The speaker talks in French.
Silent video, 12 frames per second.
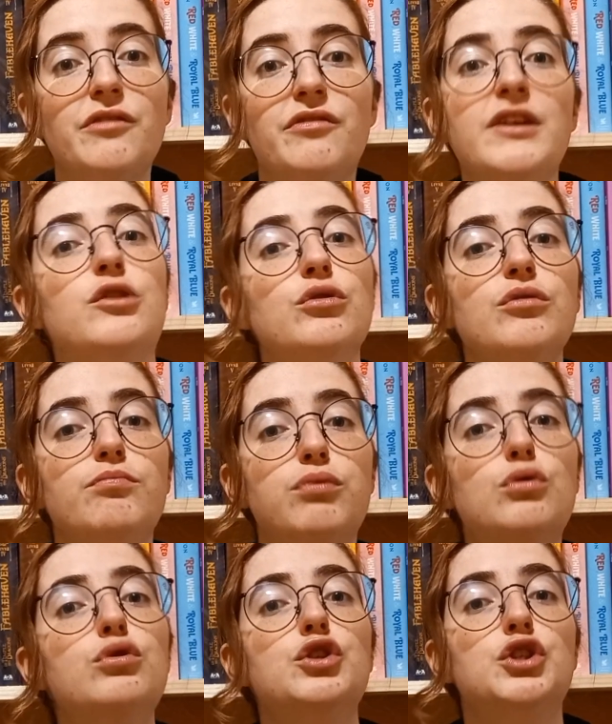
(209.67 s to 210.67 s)
vécu
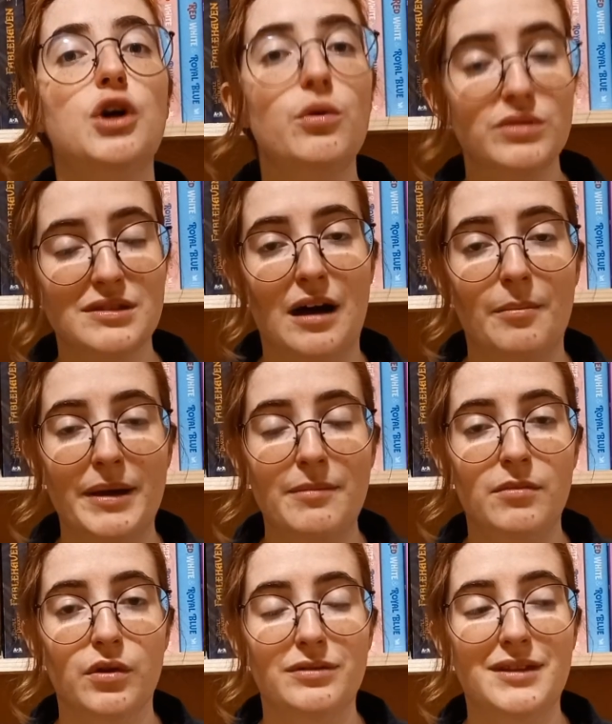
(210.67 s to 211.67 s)
beaucoup de choses quand
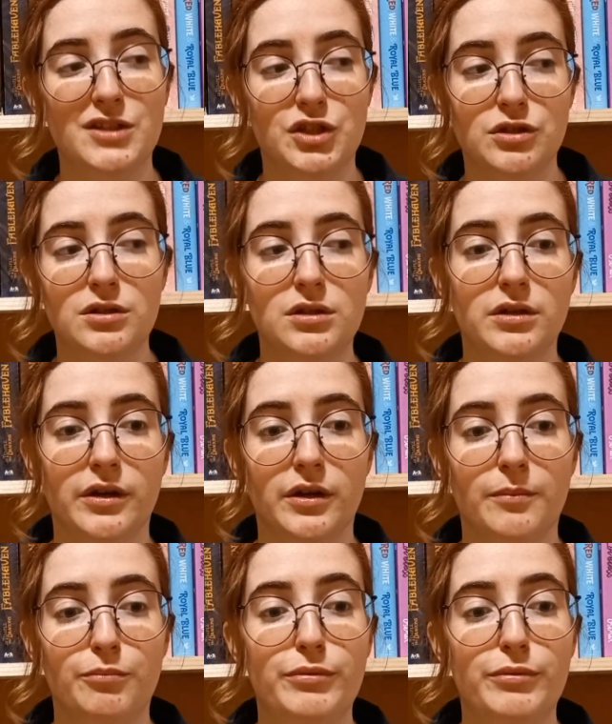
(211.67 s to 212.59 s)
même déjà, euh,